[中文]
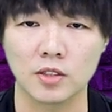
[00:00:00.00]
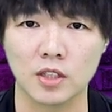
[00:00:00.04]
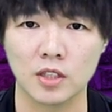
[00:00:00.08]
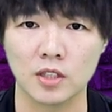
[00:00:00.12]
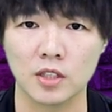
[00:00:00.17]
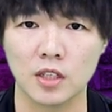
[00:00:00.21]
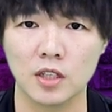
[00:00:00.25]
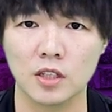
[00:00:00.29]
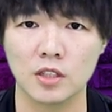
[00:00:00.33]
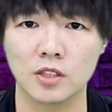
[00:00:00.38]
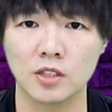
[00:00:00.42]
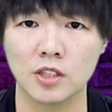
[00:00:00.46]
这个
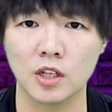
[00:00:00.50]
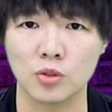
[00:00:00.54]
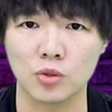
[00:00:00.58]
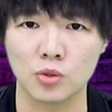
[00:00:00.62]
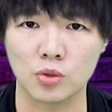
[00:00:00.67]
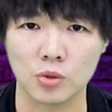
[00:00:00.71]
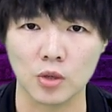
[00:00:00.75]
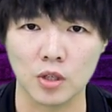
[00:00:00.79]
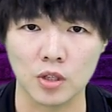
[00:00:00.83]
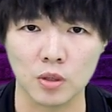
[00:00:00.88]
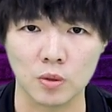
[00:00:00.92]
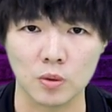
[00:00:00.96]
些圣
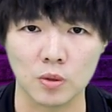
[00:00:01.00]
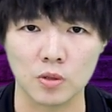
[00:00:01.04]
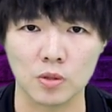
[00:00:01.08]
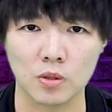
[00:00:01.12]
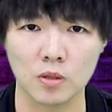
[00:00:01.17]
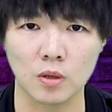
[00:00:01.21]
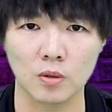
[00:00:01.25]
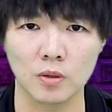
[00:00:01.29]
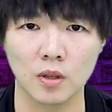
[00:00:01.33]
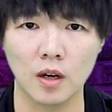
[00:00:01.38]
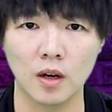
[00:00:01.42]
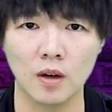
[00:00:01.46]
水有的
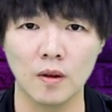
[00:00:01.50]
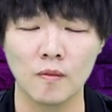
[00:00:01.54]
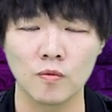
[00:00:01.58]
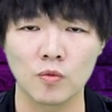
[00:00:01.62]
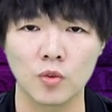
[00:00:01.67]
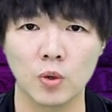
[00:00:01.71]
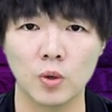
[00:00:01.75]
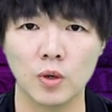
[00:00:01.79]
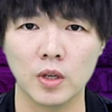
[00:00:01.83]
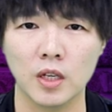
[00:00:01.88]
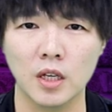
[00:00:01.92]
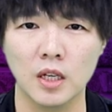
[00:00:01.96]
时候呢，
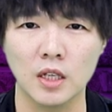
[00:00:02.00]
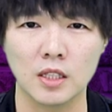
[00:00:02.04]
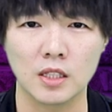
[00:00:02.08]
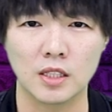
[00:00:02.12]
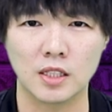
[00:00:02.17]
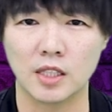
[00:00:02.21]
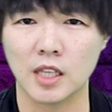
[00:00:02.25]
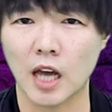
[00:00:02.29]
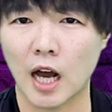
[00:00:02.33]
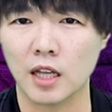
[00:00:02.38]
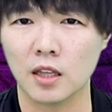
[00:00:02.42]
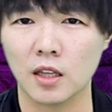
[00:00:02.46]
会
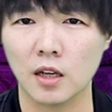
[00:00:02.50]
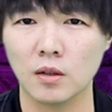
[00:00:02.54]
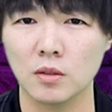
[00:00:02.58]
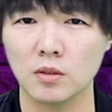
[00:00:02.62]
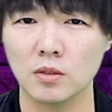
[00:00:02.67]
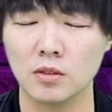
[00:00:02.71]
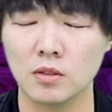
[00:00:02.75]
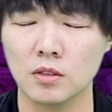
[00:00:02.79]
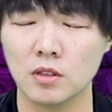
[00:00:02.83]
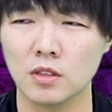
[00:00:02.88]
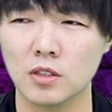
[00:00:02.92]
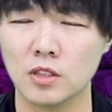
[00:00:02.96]
洒到
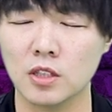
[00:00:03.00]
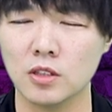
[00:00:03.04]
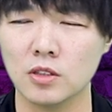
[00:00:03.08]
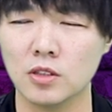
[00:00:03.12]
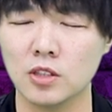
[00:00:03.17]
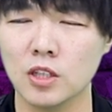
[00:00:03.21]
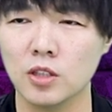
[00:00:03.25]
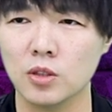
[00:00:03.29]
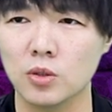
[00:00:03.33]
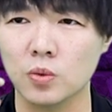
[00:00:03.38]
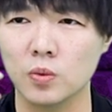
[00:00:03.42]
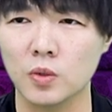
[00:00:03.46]
信
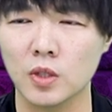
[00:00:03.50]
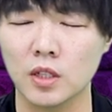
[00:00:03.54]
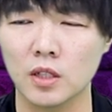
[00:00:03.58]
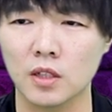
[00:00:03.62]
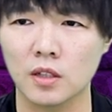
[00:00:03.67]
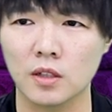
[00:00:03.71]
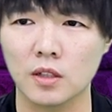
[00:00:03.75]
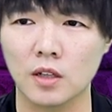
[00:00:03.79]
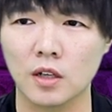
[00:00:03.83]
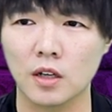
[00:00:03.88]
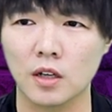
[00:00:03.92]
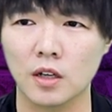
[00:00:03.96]
信徒
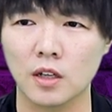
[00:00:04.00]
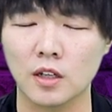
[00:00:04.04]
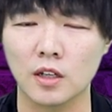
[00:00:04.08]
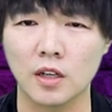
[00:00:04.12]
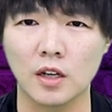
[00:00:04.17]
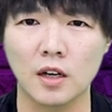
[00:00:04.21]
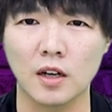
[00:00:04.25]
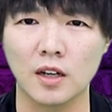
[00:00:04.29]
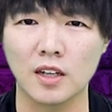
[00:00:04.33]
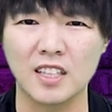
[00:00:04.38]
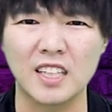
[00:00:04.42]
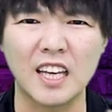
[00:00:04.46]
的
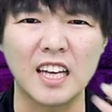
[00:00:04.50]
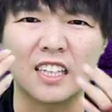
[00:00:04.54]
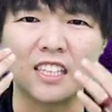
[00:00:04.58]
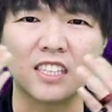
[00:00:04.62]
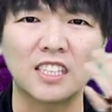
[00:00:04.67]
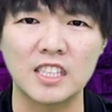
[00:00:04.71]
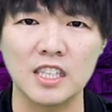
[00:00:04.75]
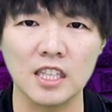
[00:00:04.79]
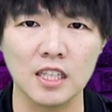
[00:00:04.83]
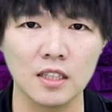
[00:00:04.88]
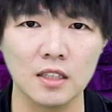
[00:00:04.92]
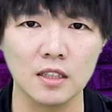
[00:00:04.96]
呃呃眼
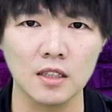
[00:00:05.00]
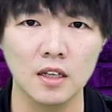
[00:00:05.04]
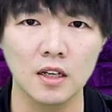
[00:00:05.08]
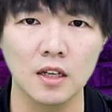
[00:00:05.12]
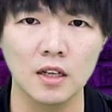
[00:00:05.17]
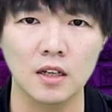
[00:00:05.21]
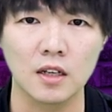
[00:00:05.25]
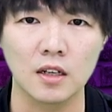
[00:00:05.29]
睛、